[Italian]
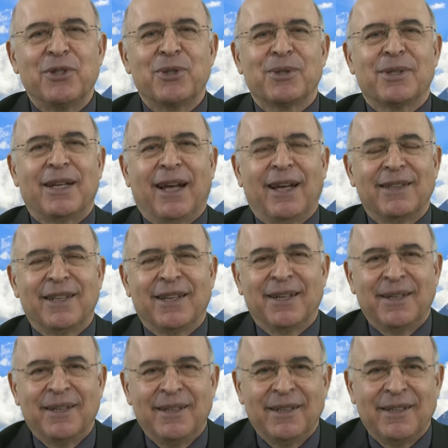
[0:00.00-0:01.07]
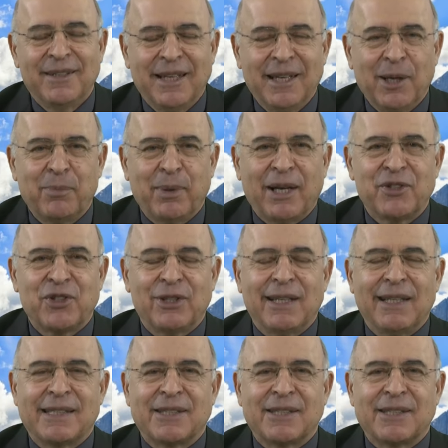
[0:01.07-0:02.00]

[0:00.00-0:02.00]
giornata nella pace del